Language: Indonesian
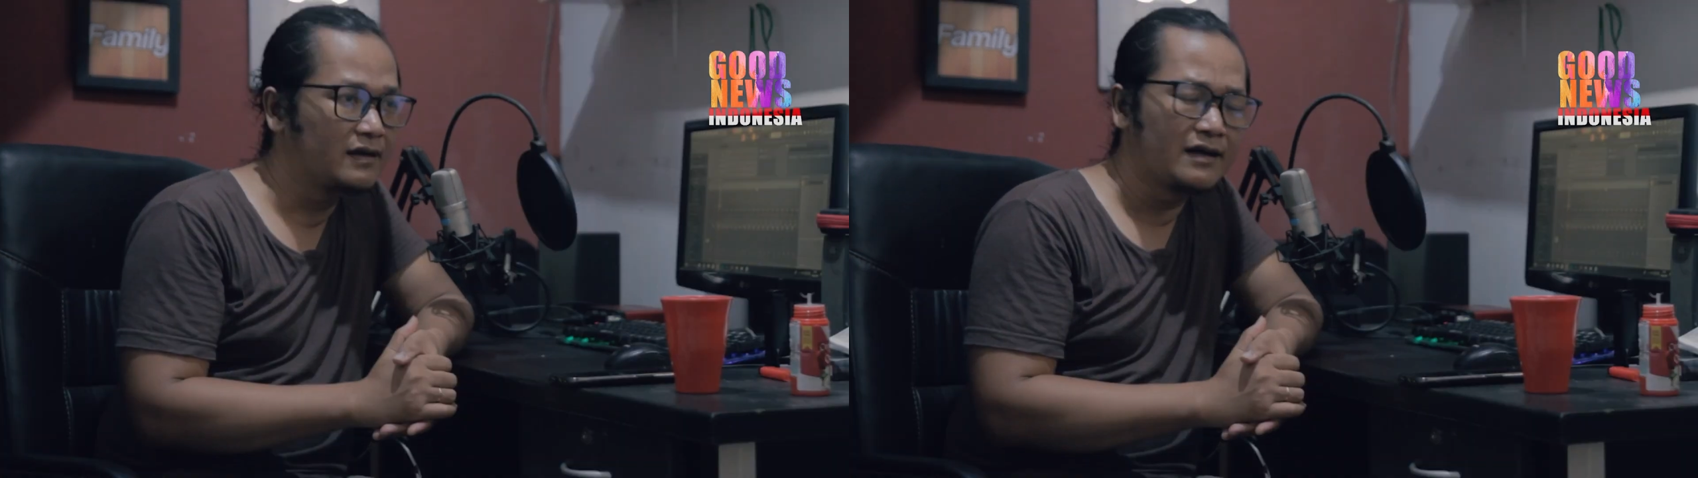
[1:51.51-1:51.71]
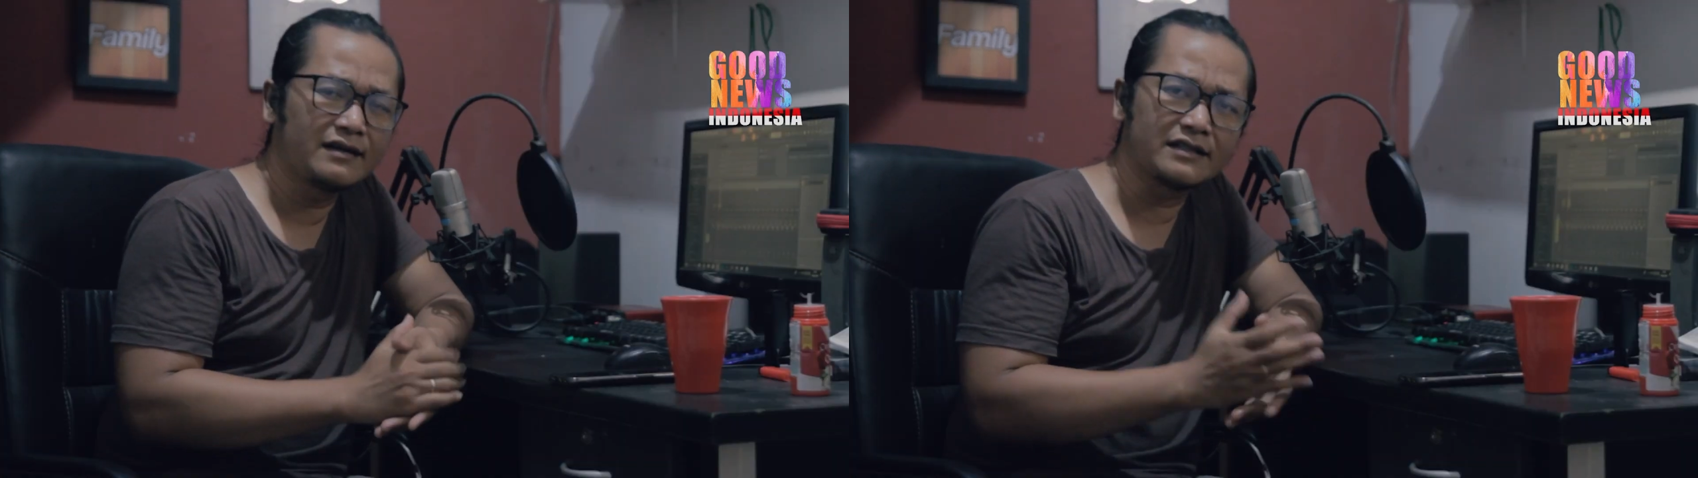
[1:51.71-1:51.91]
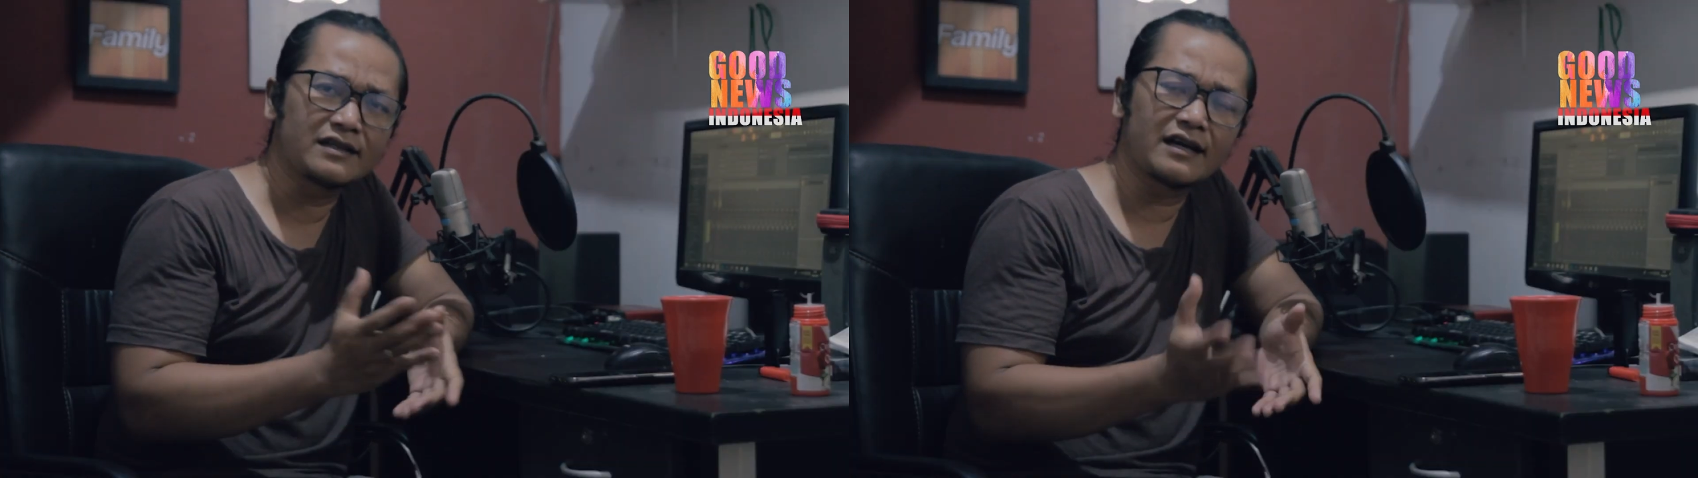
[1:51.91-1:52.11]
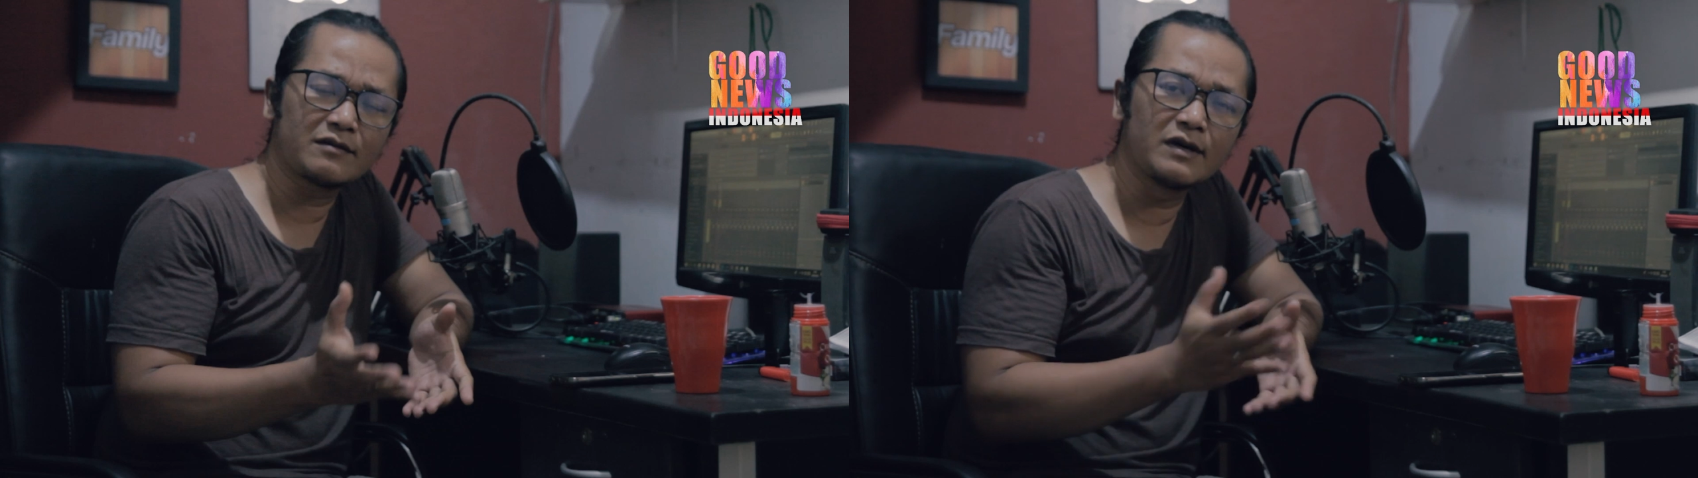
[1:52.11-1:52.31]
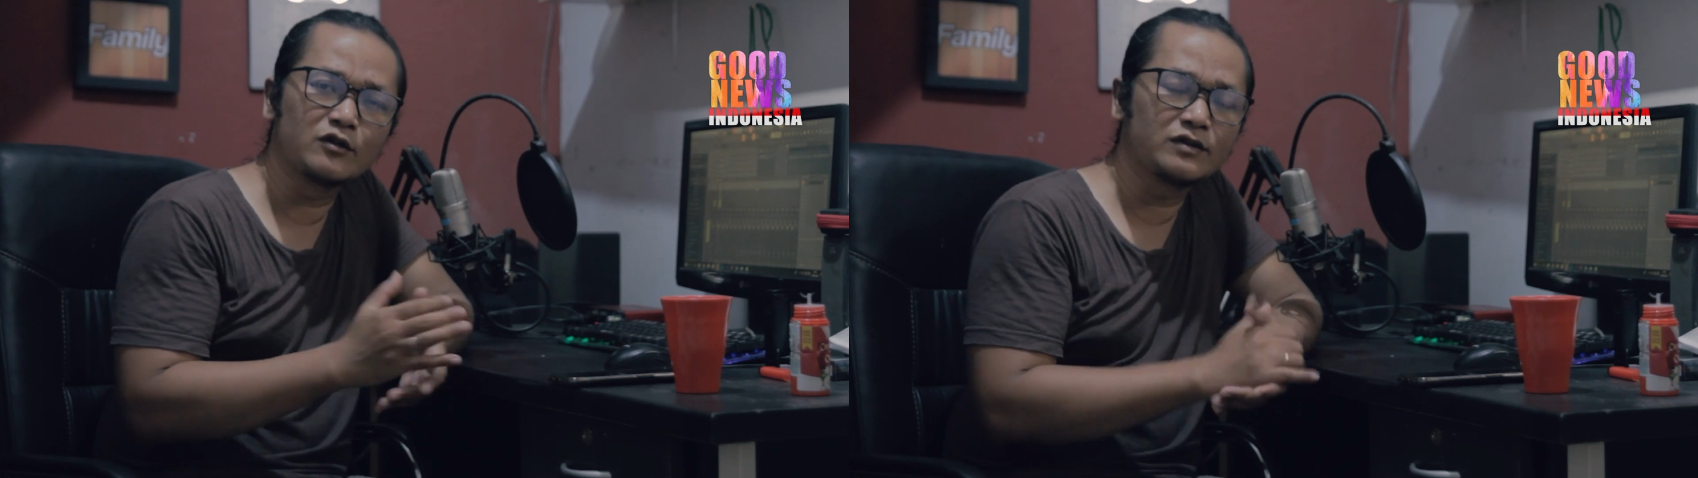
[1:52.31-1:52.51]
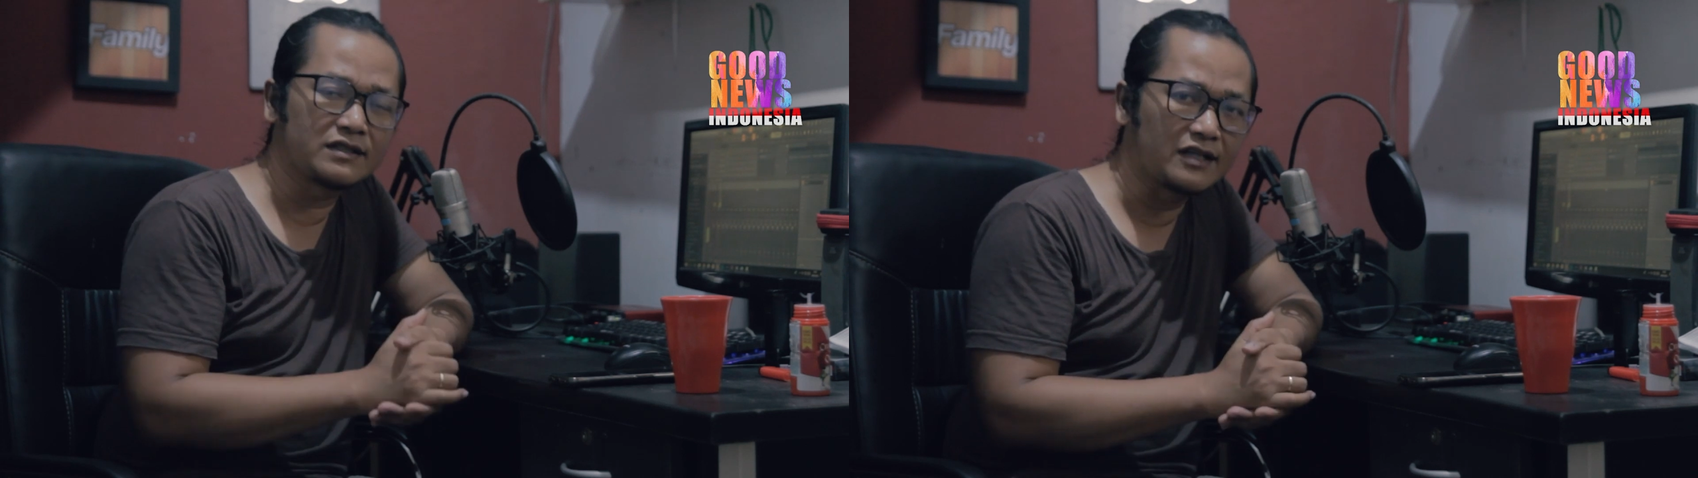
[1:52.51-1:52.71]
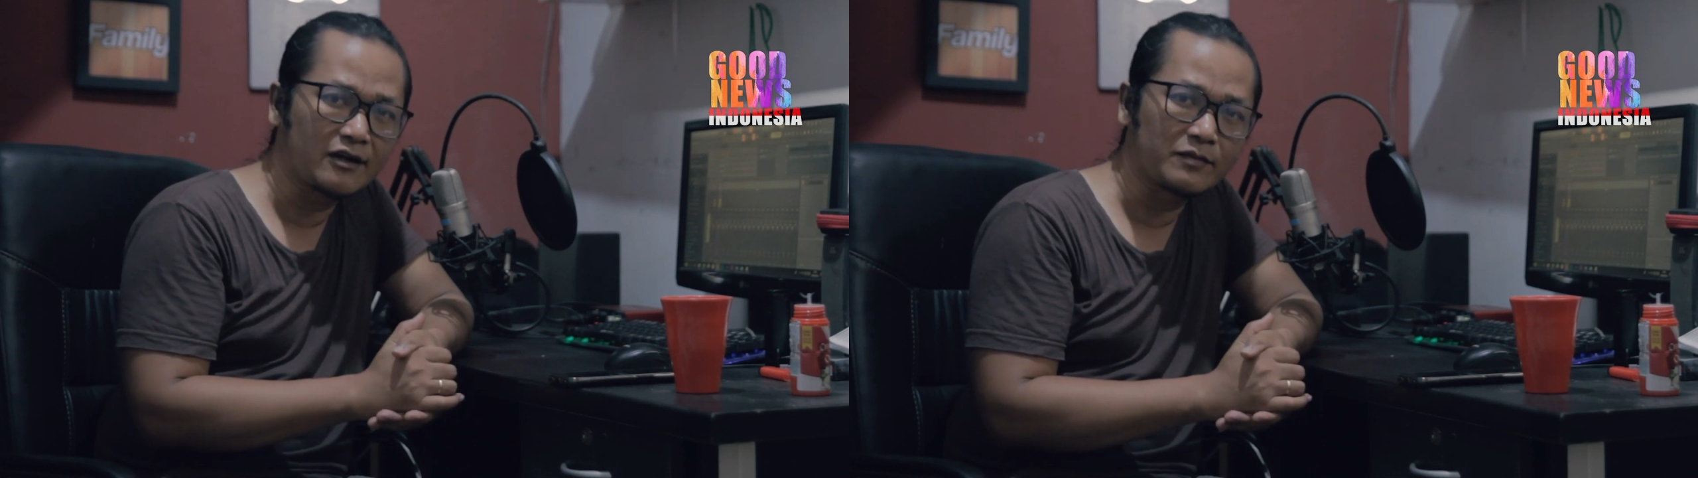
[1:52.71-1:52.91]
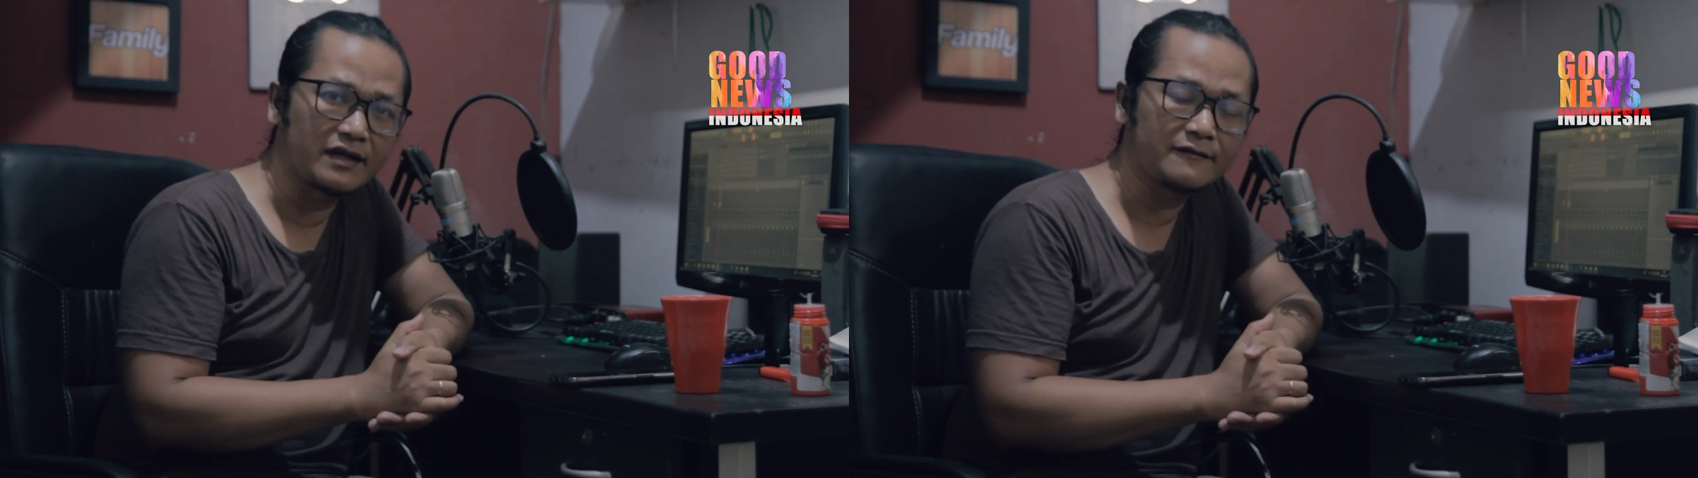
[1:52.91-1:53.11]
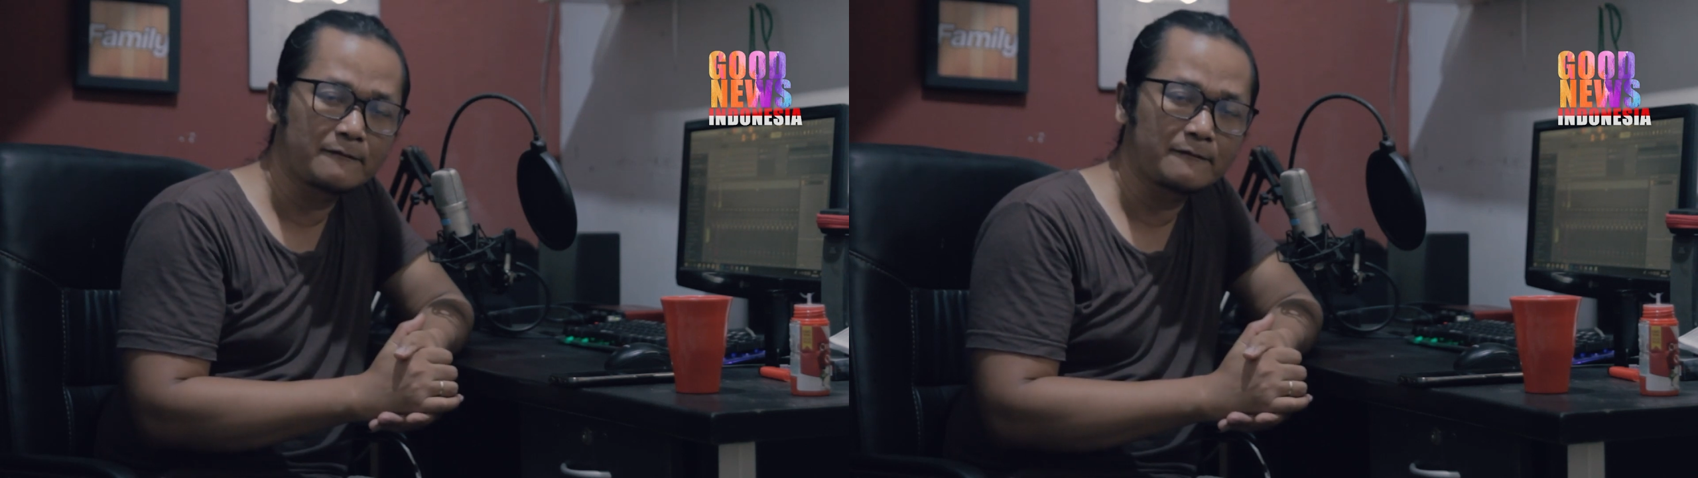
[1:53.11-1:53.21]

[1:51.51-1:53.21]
Nah, sekarang baru terjawab kan?